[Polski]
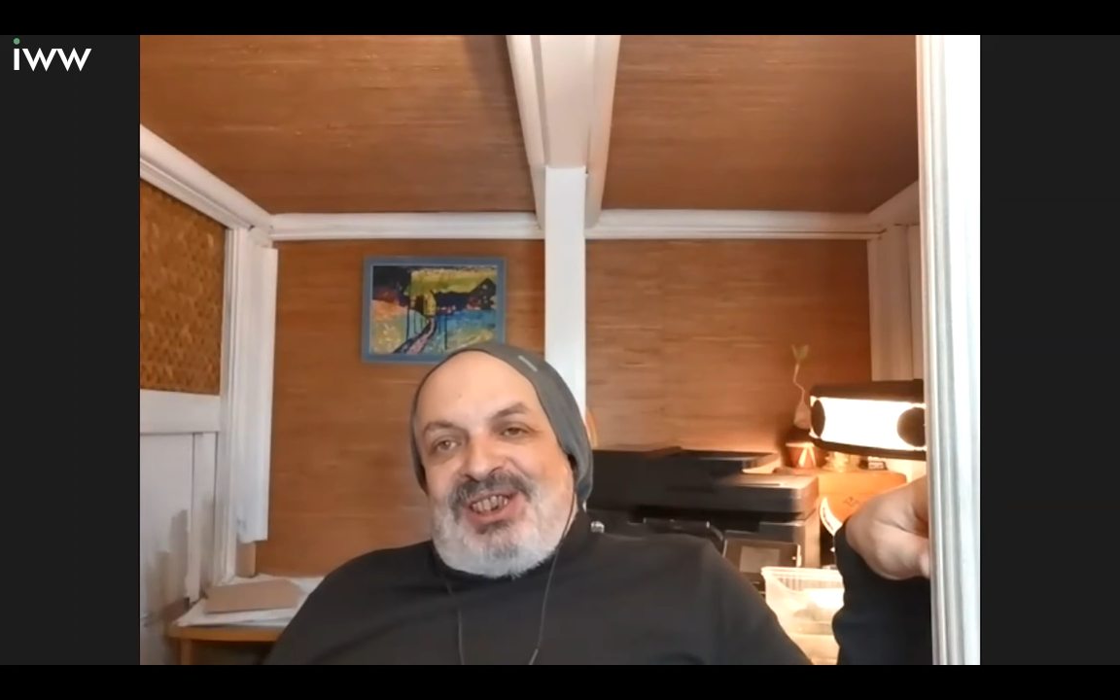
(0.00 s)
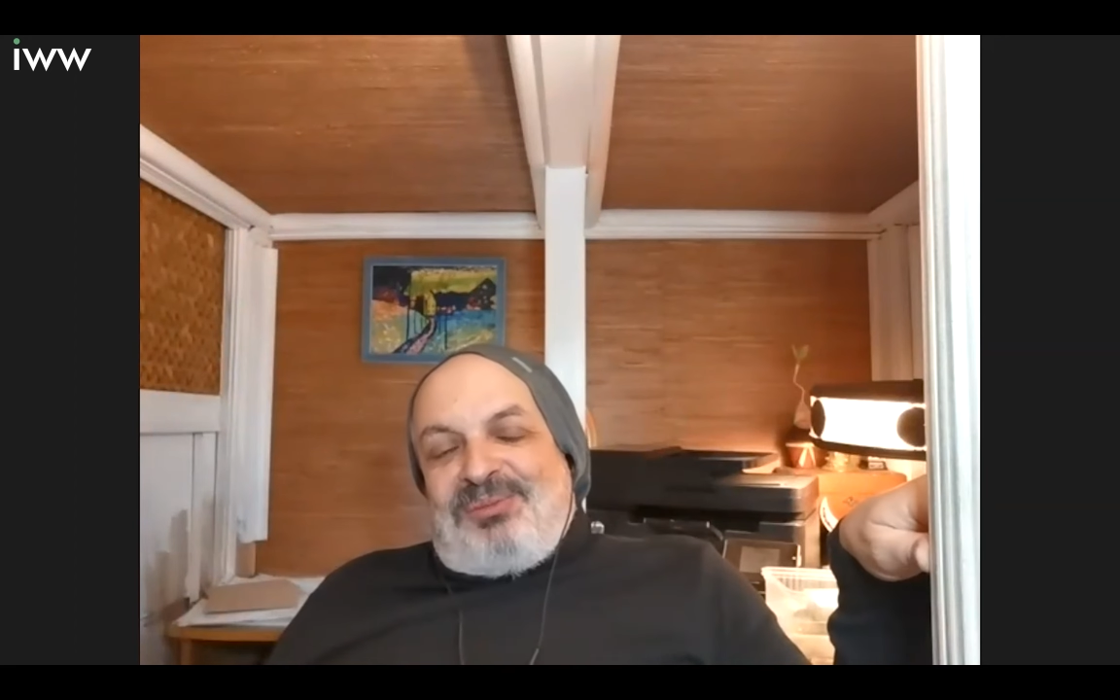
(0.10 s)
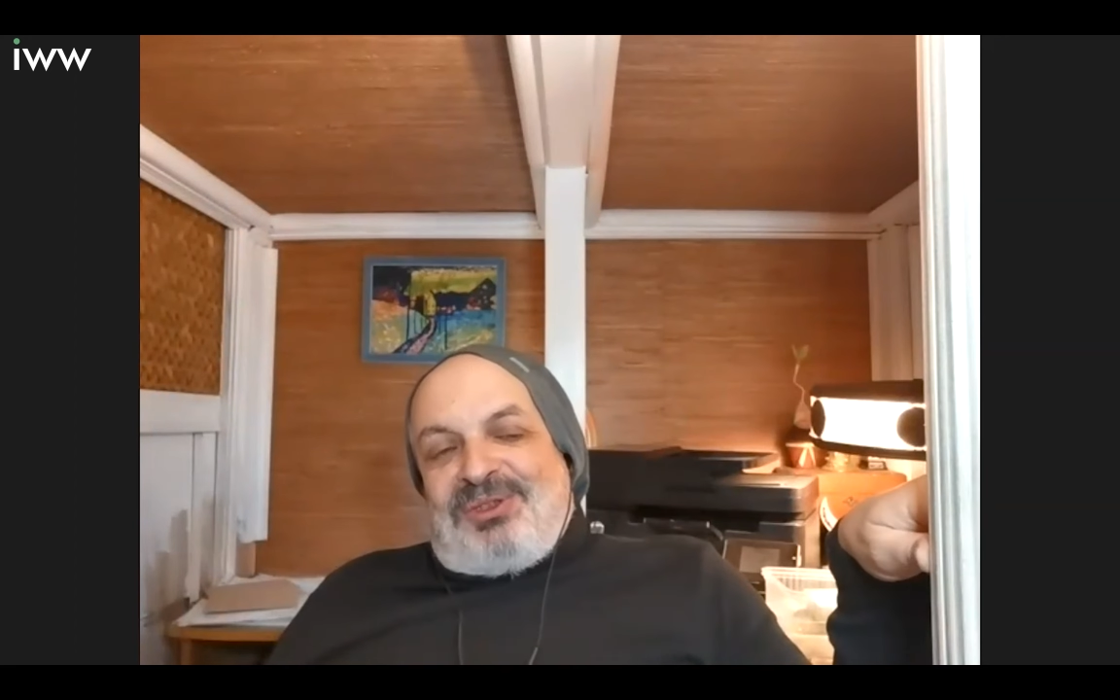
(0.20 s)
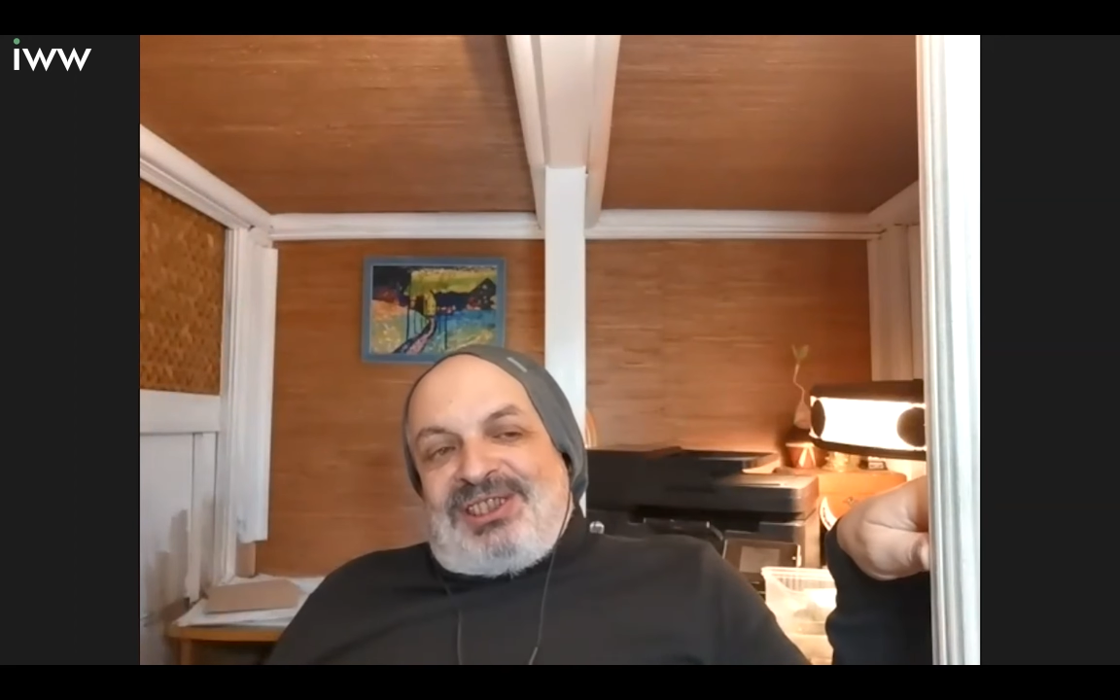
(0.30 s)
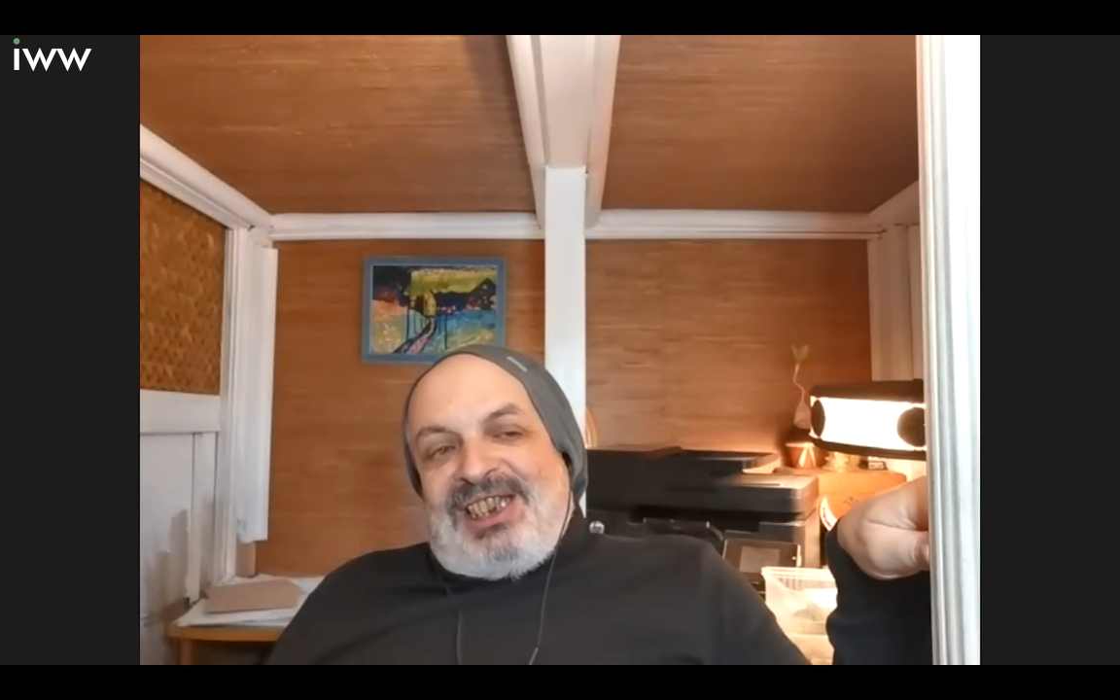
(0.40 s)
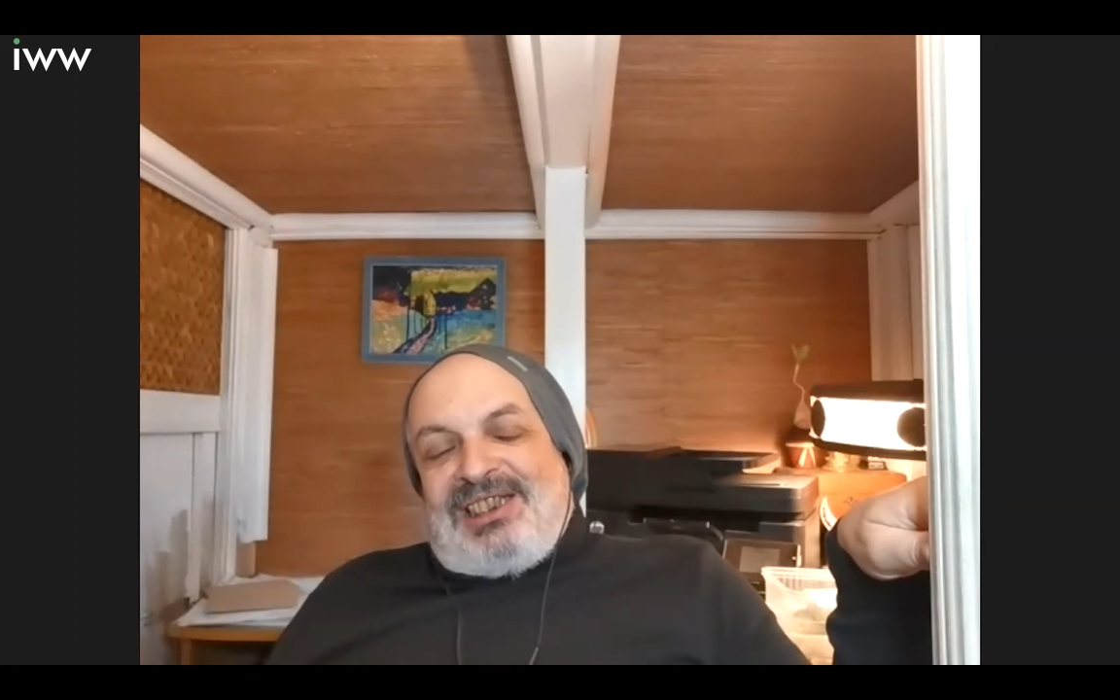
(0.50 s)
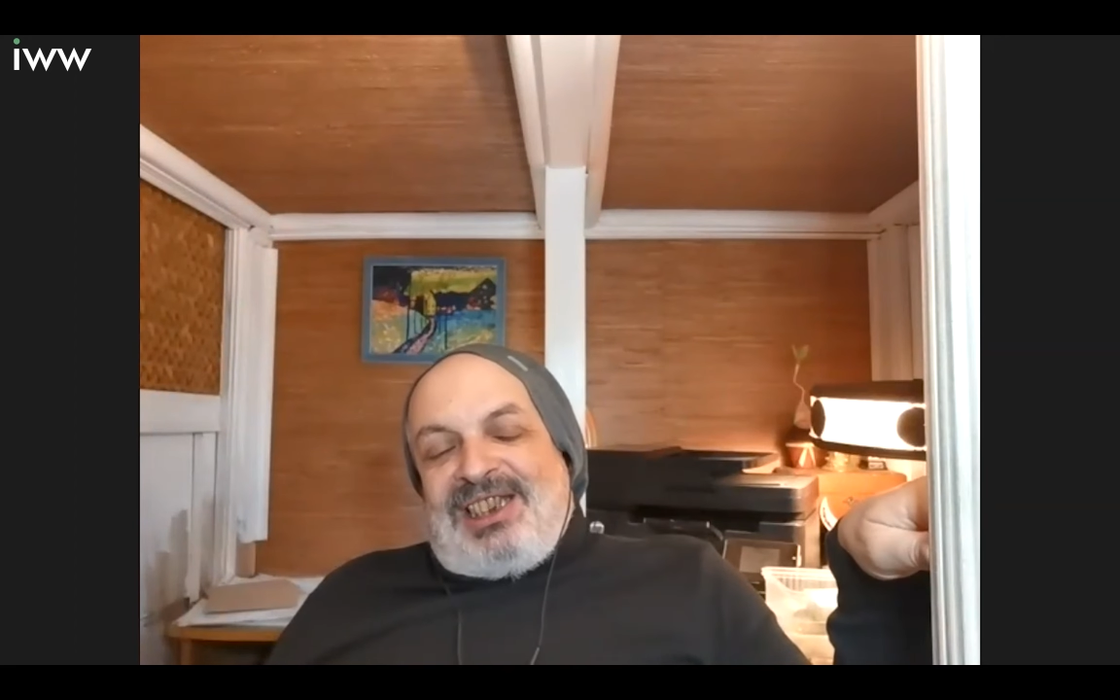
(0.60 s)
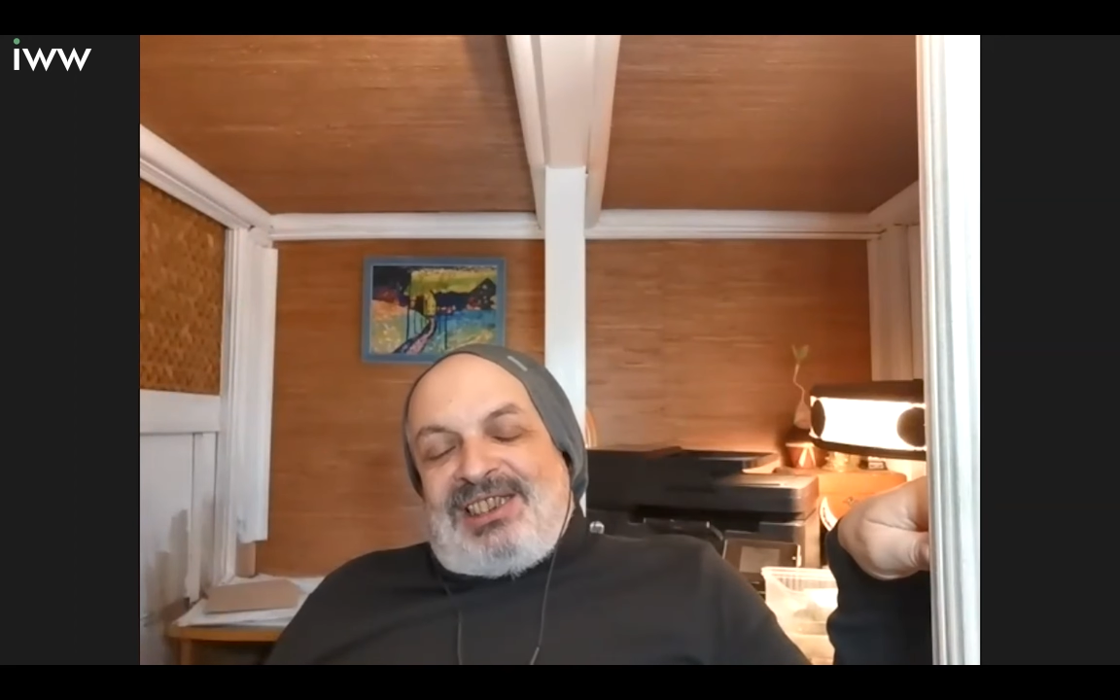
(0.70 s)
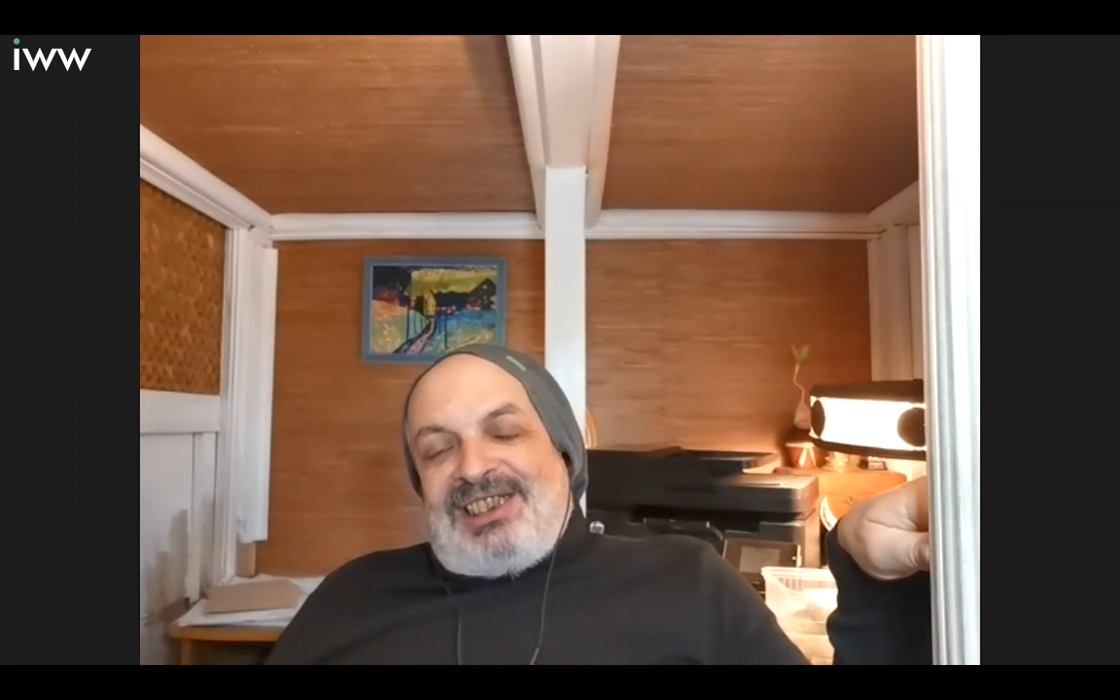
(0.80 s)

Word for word: jakby stada,